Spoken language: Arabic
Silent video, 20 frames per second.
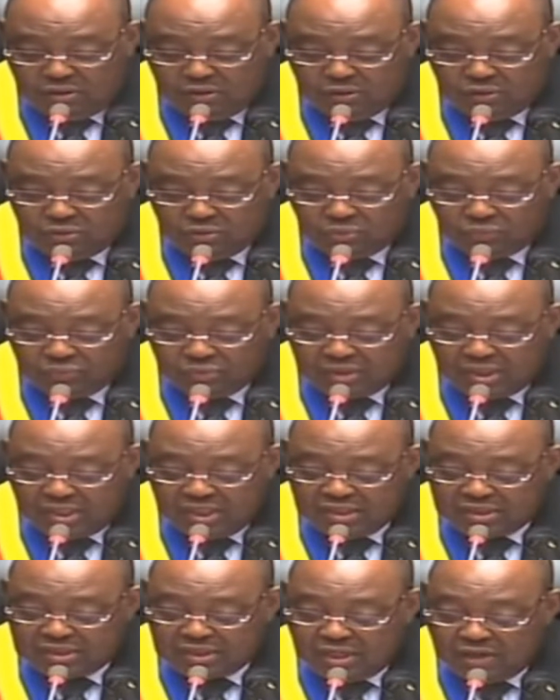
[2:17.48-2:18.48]
الدستور
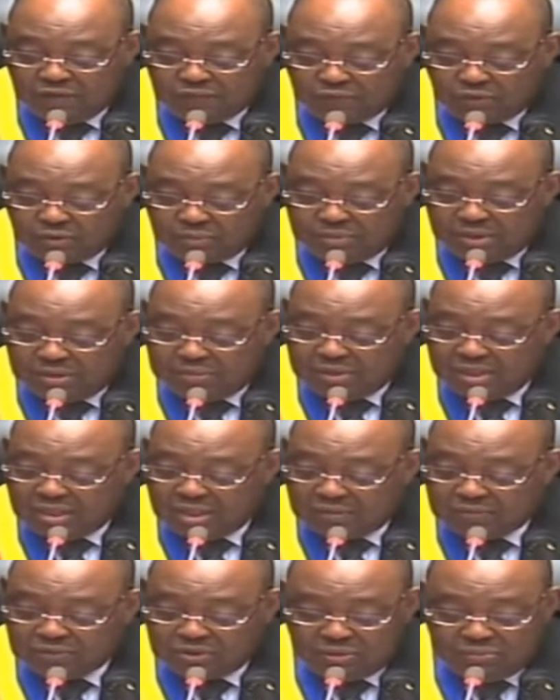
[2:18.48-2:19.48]
وأود أن
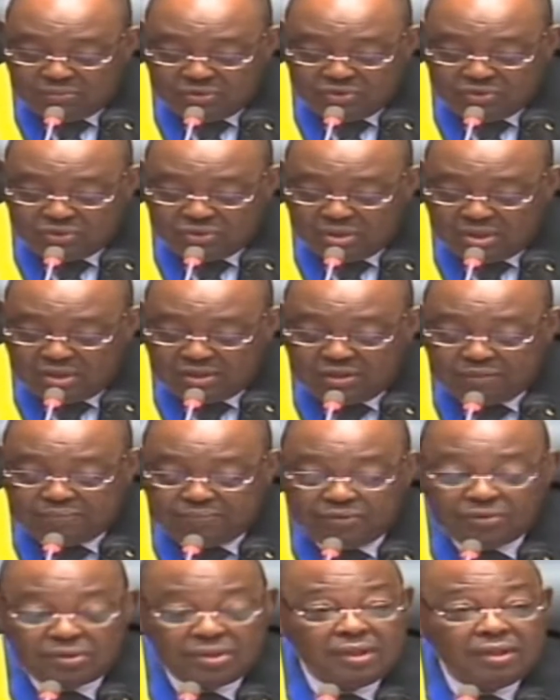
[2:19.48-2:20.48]
أعلم السادة
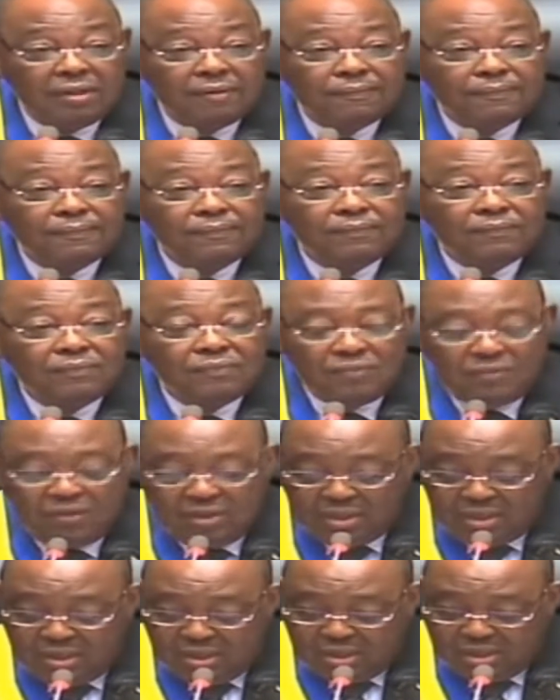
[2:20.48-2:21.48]
النواب بأنه سيتم
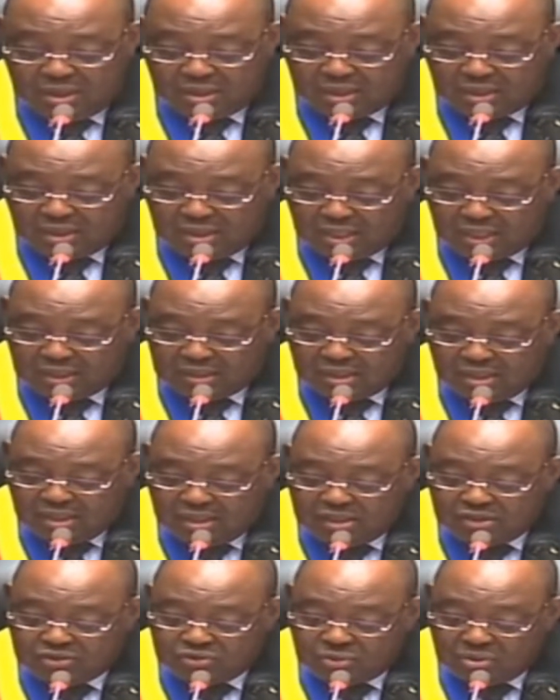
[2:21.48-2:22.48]
تنظيم
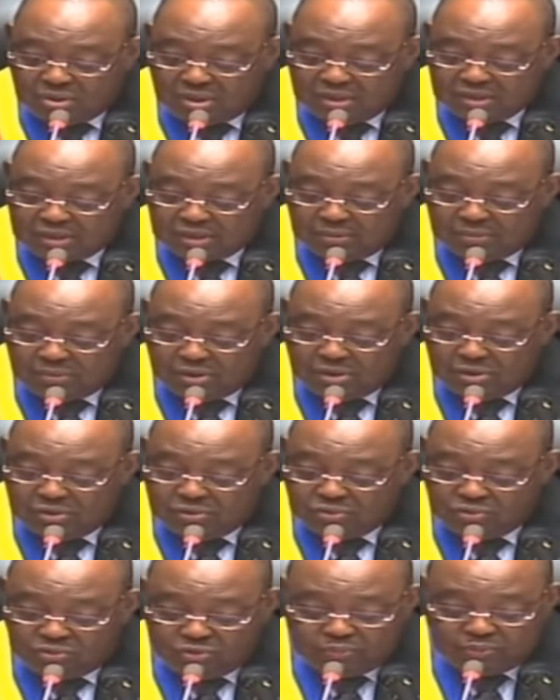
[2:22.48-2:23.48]
ورشة لاستعراض
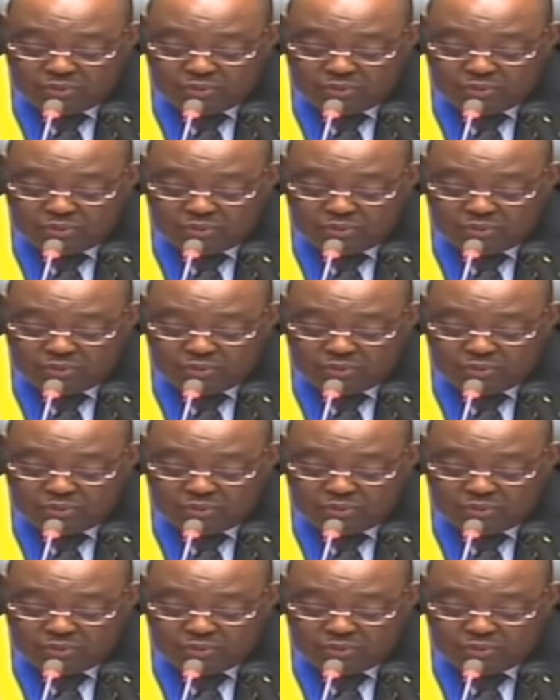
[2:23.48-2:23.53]
مشروع